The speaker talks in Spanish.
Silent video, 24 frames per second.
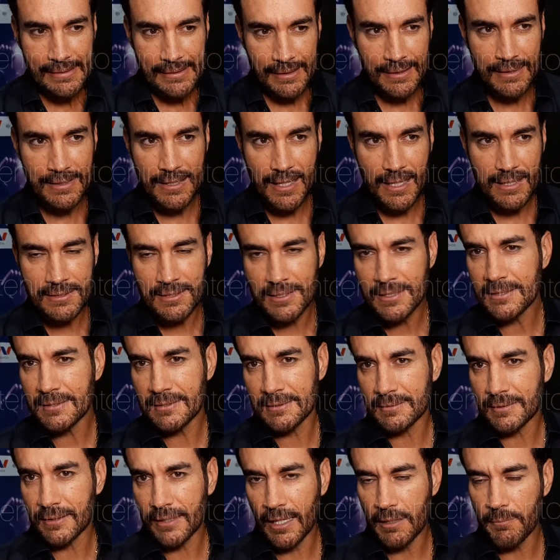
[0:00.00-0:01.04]
Y ese
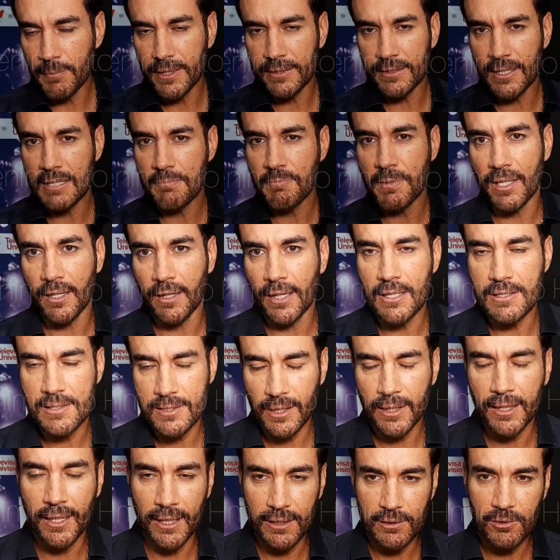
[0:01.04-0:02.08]
es realmente mi gran
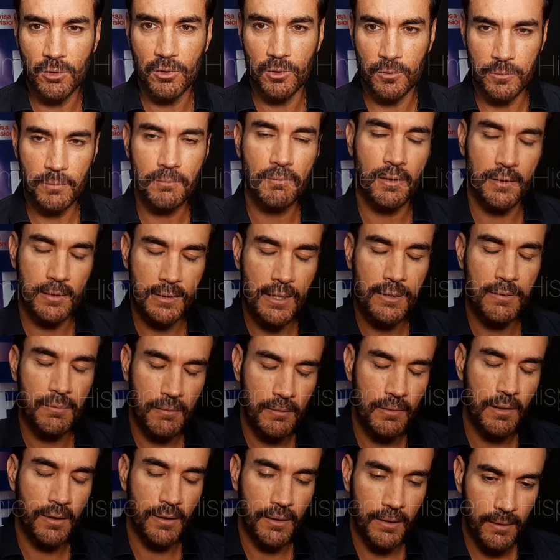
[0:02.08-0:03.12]
secreto,
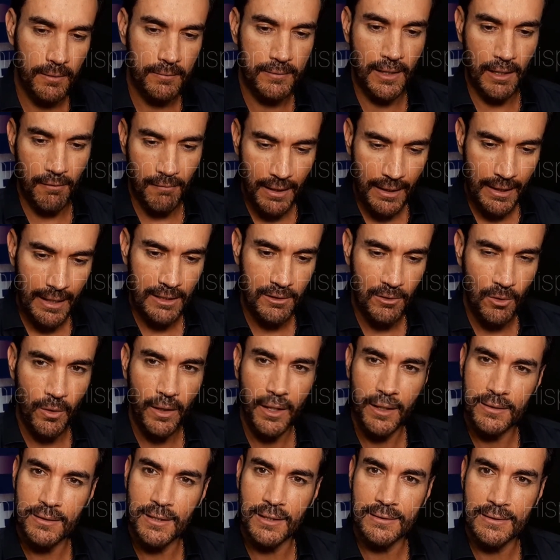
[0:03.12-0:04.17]
el trabajar con
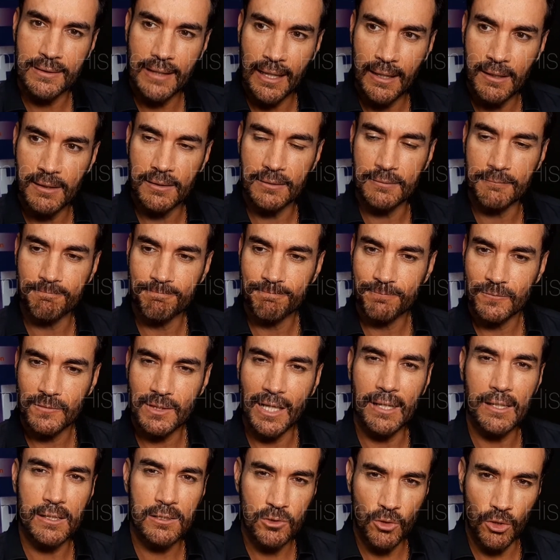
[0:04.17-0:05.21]
gente tan
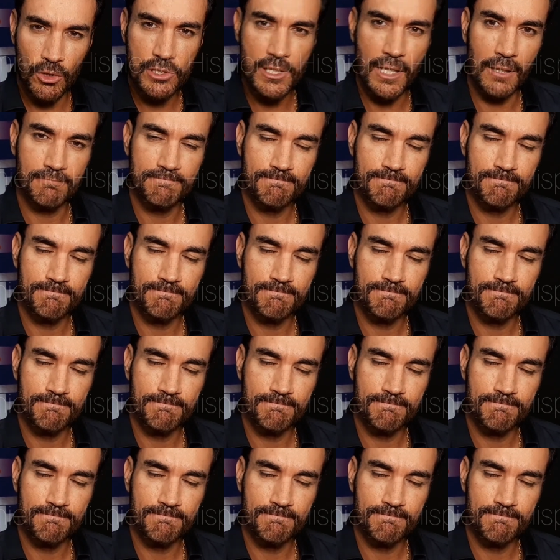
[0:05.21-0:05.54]
talentosa.